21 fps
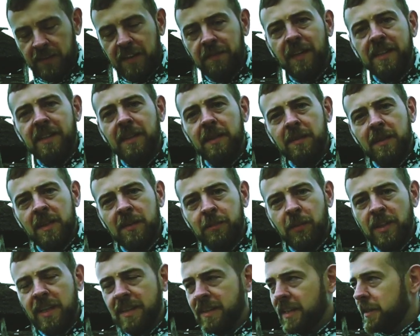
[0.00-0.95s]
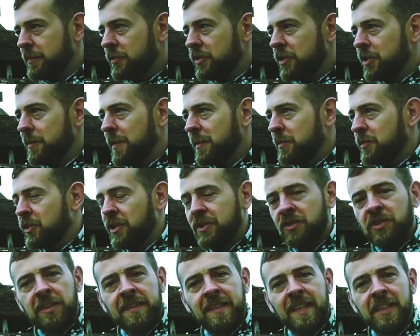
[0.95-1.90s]
wyzwanie polega na tym, że trzeba
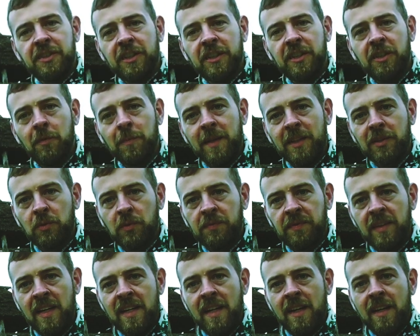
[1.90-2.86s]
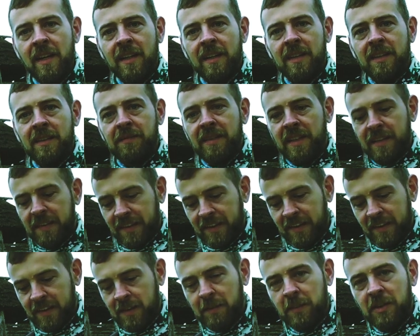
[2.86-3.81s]
przejść 16 kilometrów E,
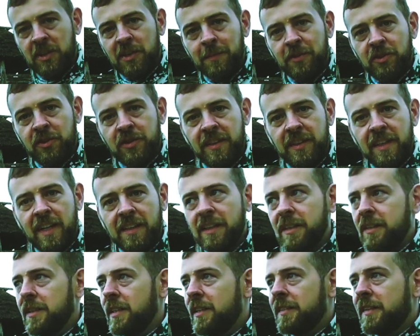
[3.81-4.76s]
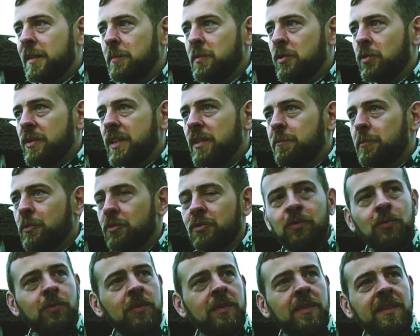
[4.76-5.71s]
więc e, będziemy szli dalej. E, co my tutaj w
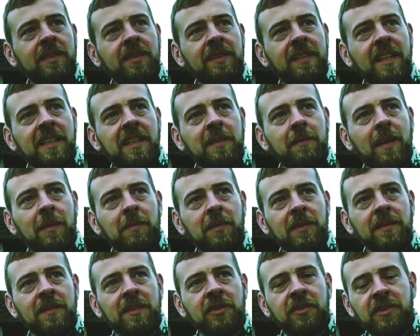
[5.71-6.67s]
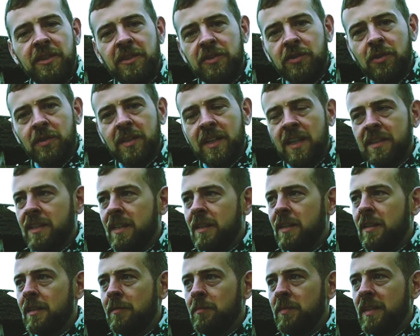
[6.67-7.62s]
Pruszu dalej mamy? Jeżeli idzie o
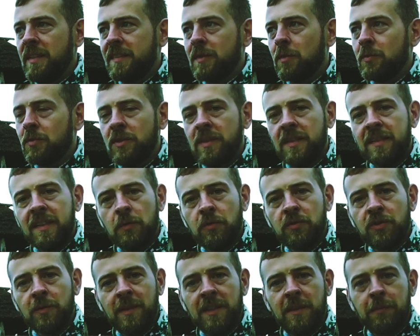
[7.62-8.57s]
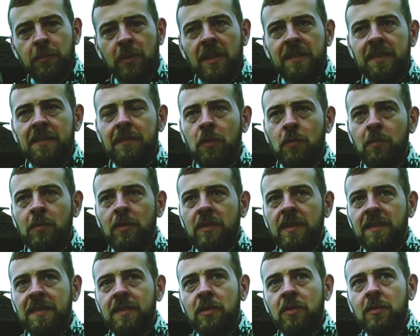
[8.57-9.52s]
tkankę miejską, to nie za dużo będę pokazywał, bo
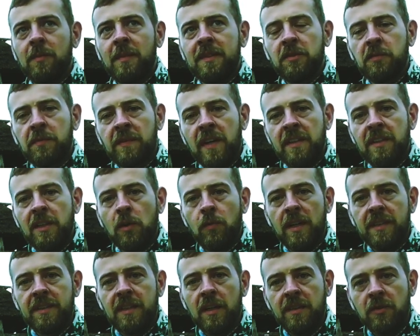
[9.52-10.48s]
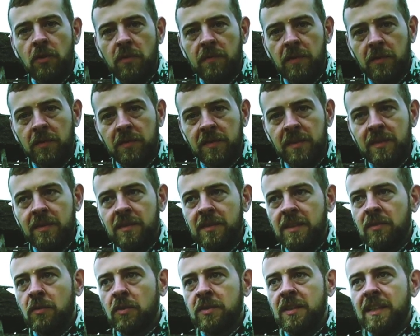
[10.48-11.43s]
jest to bardzo fajna, ładna, nowo,
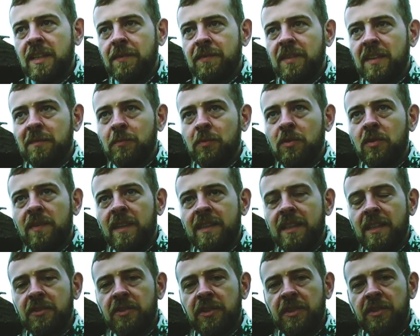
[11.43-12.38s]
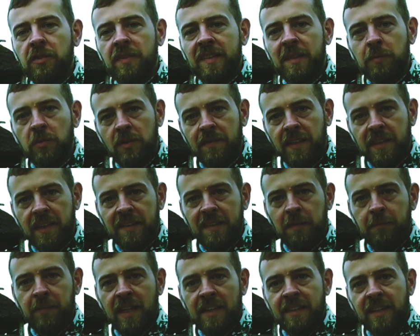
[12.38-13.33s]
od niedawna zbudowana, jeżeli idzie o zabudowania
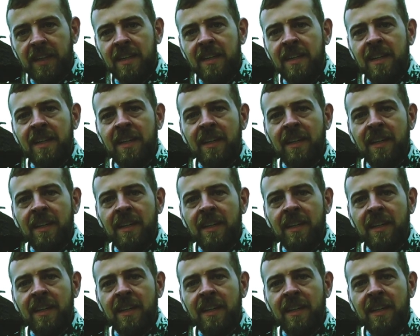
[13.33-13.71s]
sypialnia,